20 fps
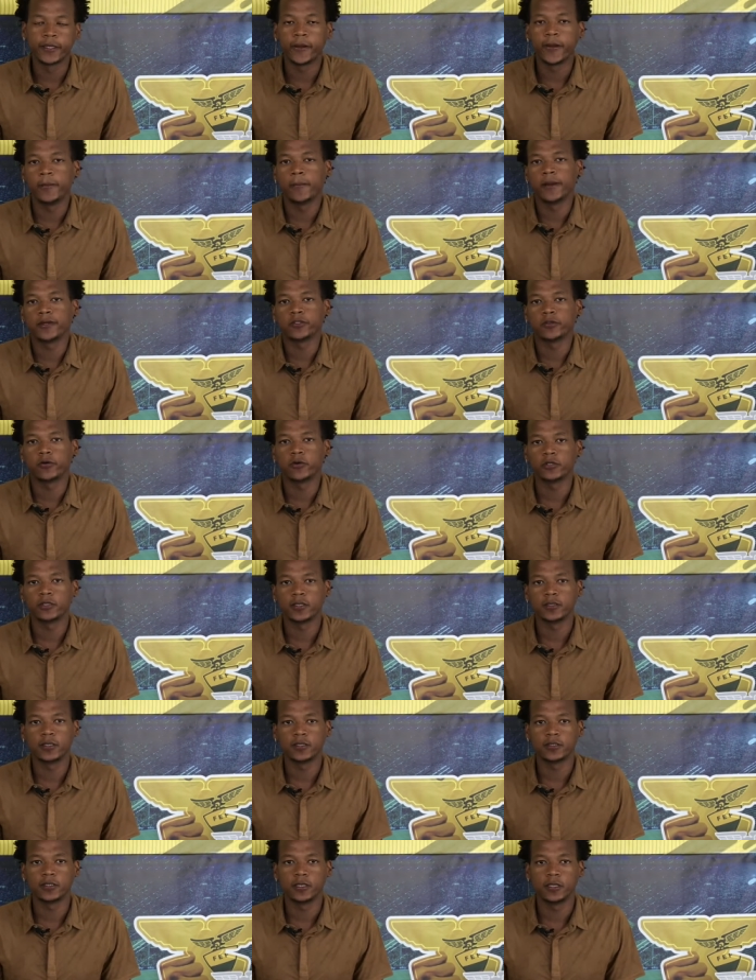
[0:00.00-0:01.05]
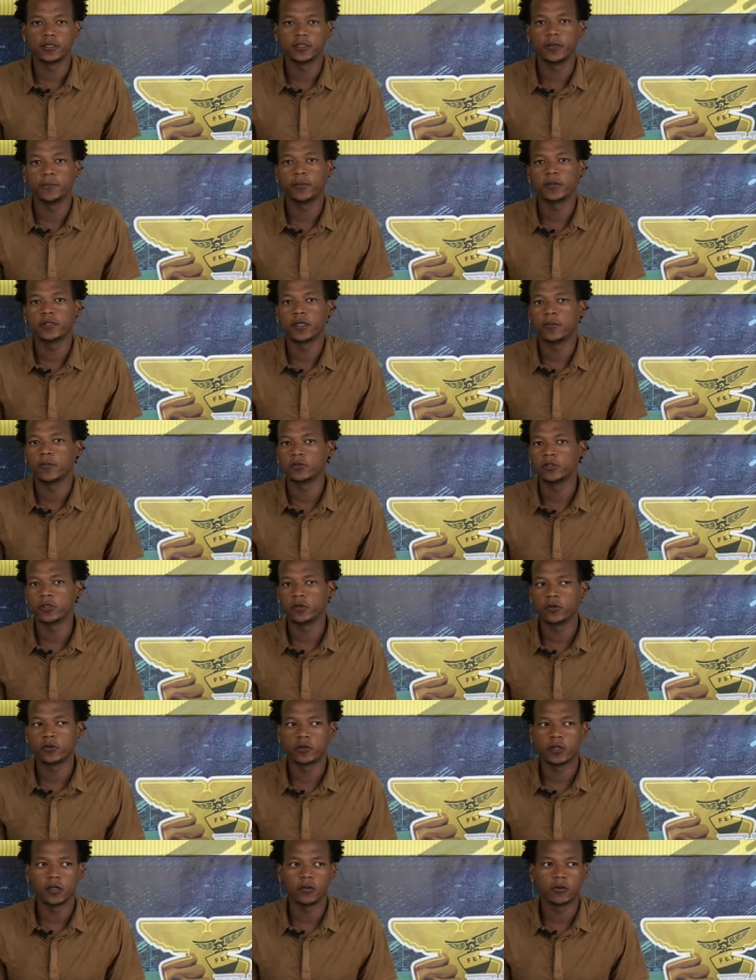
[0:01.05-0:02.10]
más cosas, así que siempre estamos en
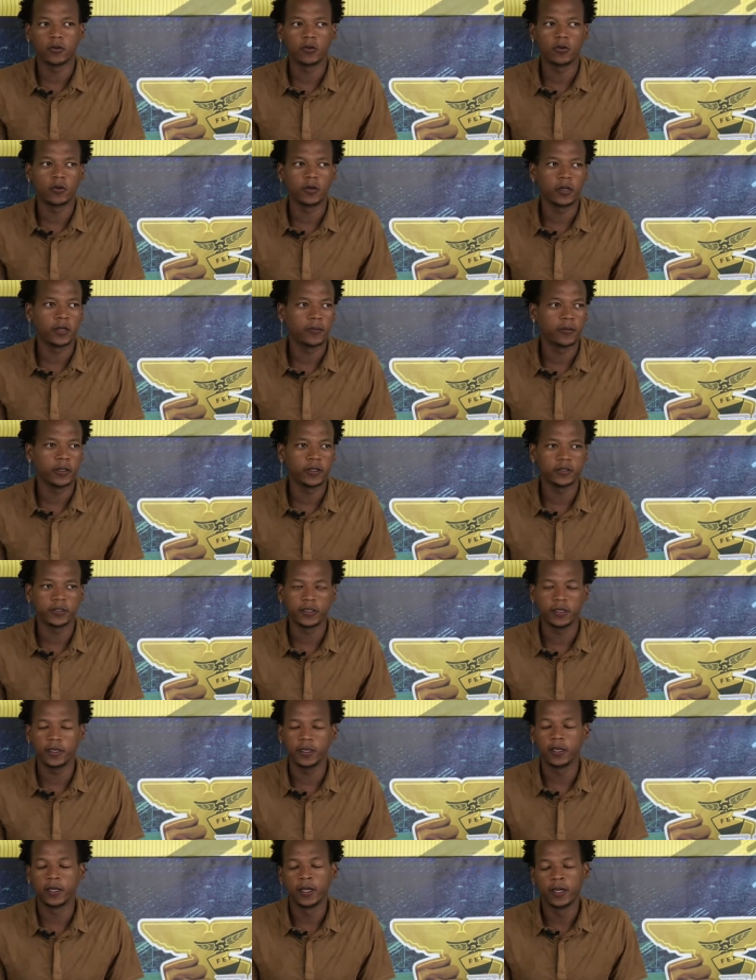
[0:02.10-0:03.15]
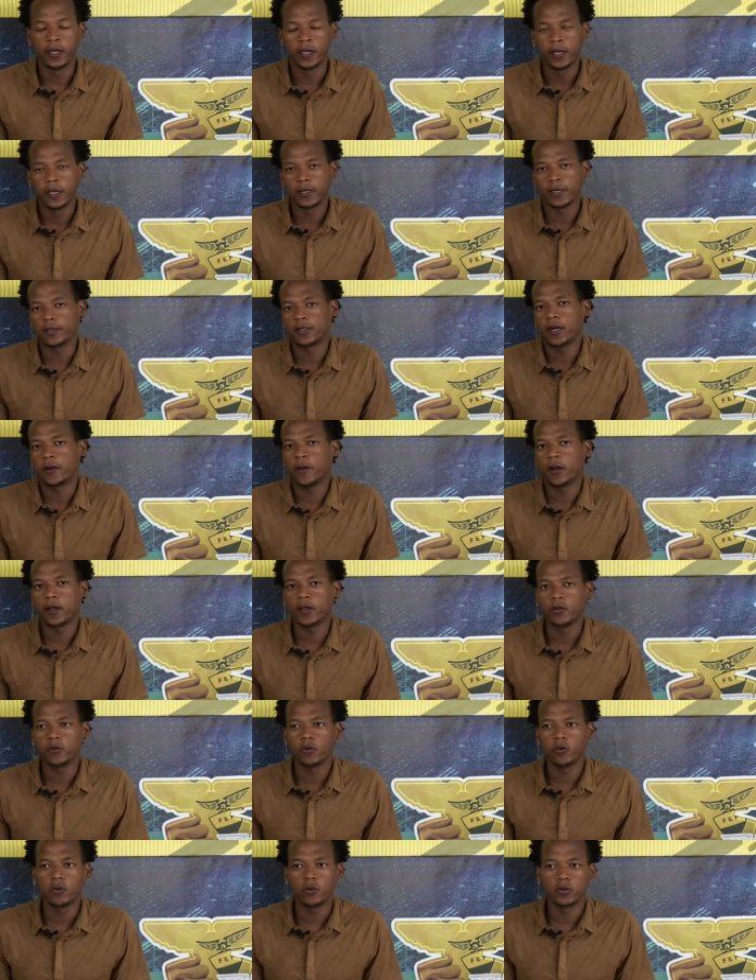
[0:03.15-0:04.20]
contacto con él. Me dice que, que trabaje
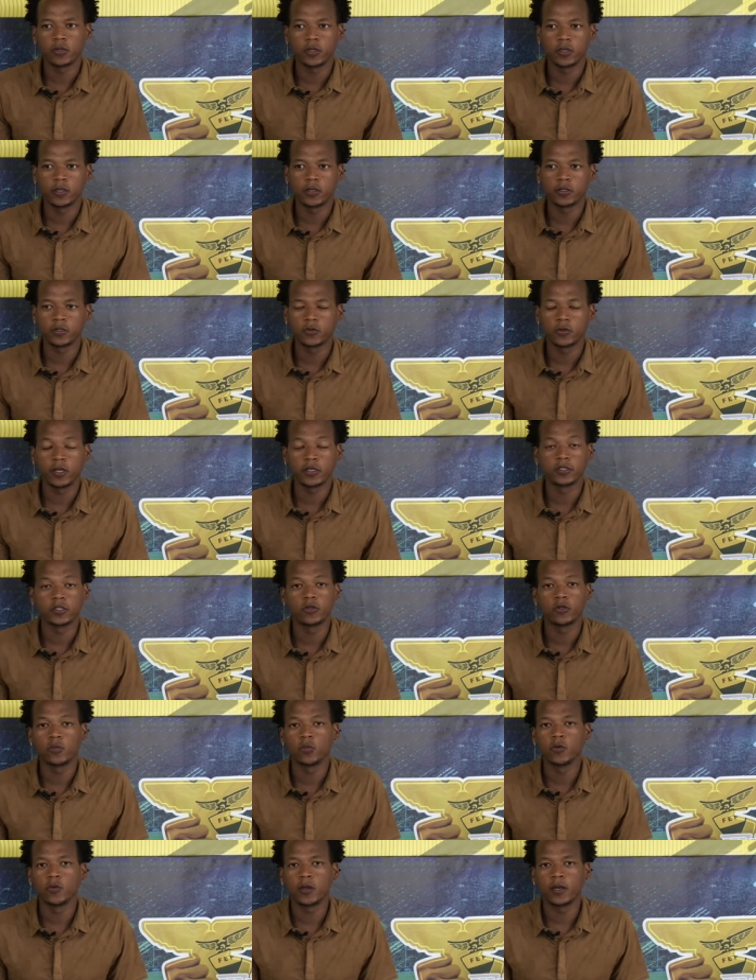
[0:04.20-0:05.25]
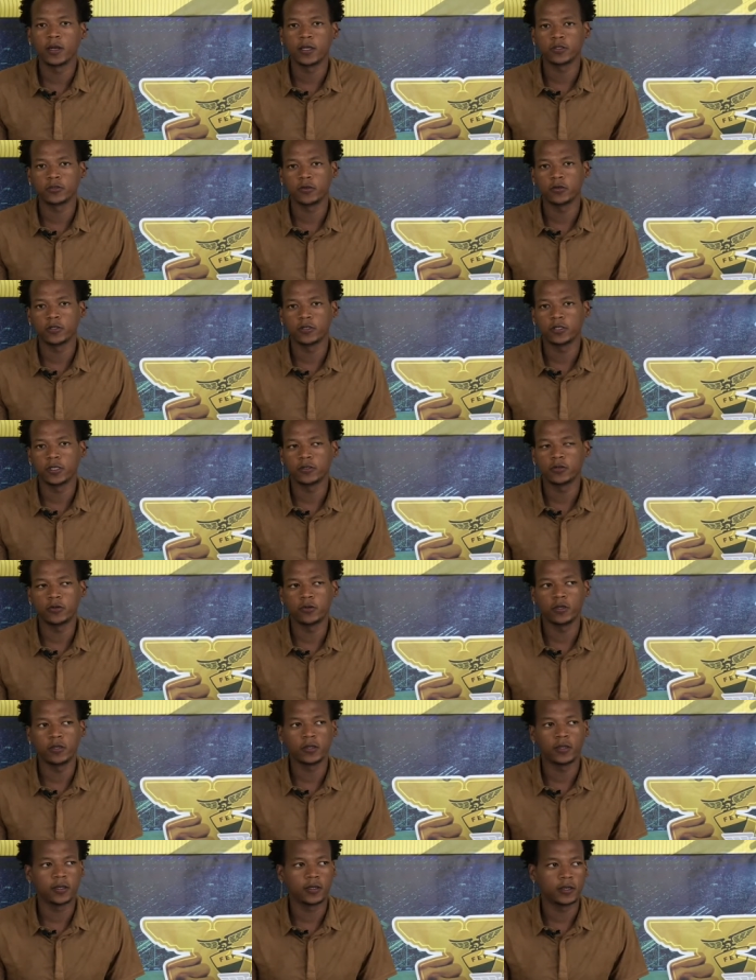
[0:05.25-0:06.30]
duro, que estoy haciendo muy bien las cosas hasta
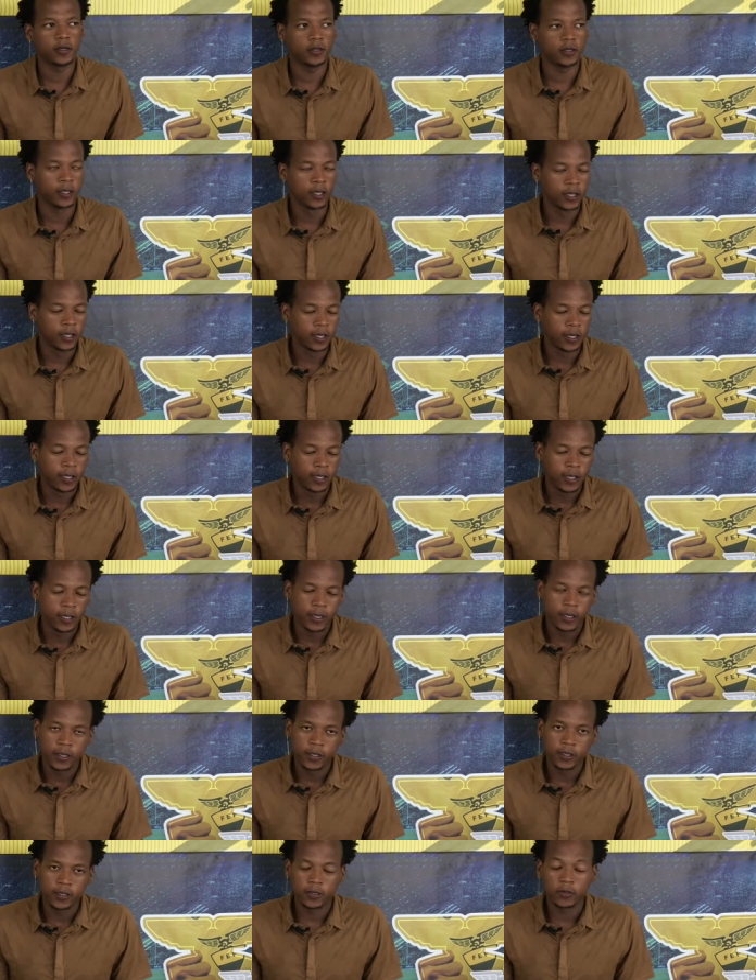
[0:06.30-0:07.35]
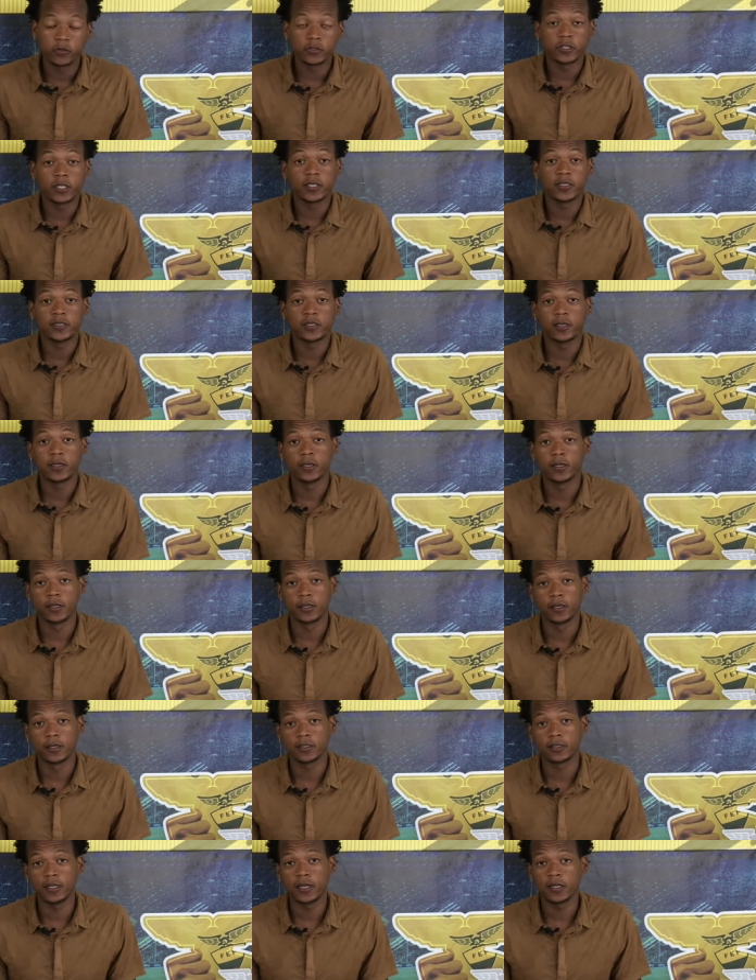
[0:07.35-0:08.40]
ahorita, que, no cese,
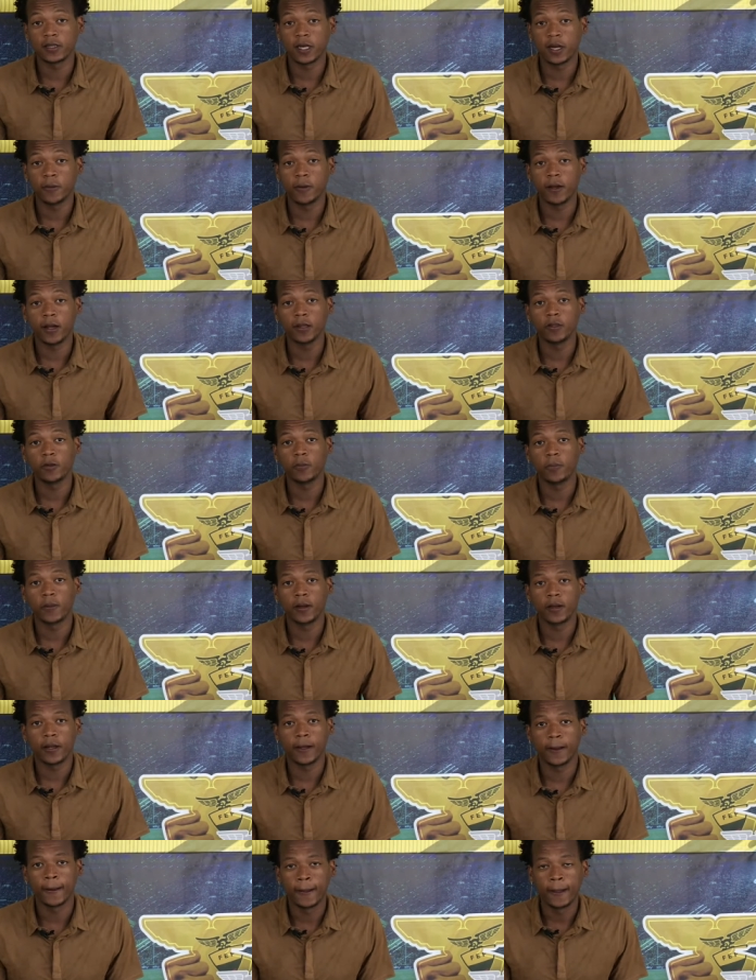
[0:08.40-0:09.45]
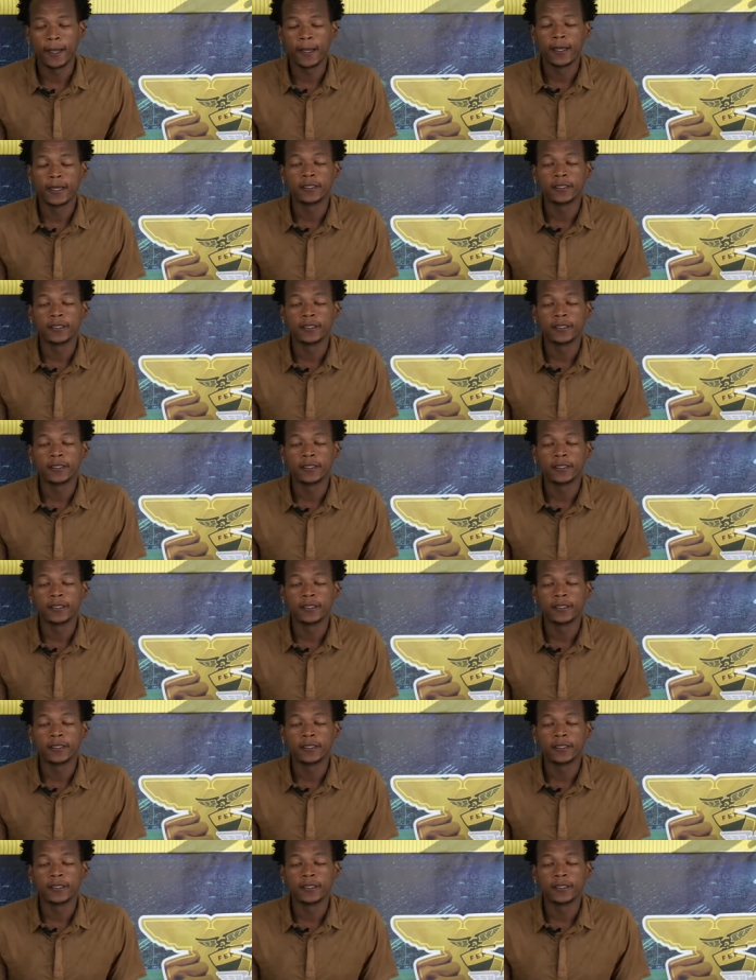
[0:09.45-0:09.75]
que siga trabajando para